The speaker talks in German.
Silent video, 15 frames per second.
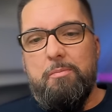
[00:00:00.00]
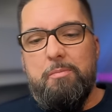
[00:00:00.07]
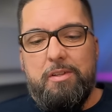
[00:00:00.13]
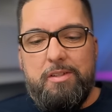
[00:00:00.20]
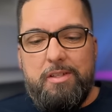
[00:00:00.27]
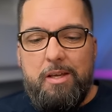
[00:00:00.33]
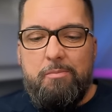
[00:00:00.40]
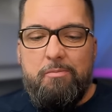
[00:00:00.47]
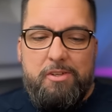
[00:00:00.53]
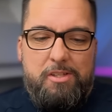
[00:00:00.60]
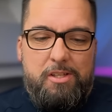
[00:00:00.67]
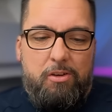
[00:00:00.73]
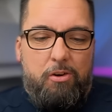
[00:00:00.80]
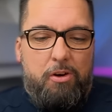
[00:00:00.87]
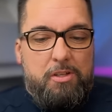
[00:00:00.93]
mit dem, was
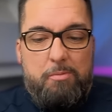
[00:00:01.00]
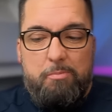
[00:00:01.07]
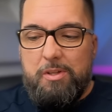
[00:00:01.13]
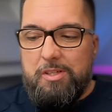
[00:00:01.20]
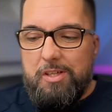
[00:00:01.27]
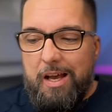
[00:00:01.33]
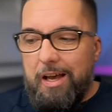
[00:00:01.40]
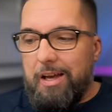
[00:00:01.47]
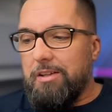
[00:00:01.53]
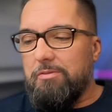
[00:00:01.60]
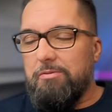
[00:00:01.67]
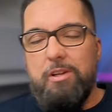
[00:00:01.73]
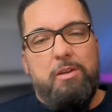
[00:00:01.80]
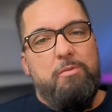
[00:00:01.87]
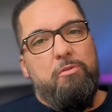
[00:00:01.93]
ich heute betrachten
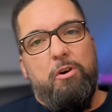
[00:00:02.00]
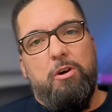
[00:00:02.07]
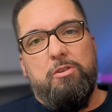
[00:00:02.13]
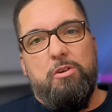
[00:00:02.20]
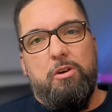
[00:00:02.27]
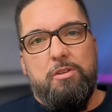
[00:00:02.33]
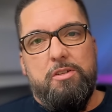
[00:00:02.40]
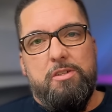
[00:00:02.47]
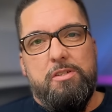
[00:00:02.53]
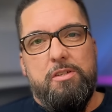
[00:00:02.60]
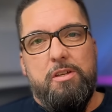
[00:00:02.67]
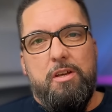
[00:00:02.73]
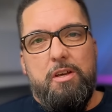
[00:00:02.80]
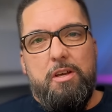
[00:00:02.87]
will im Wort Gottes,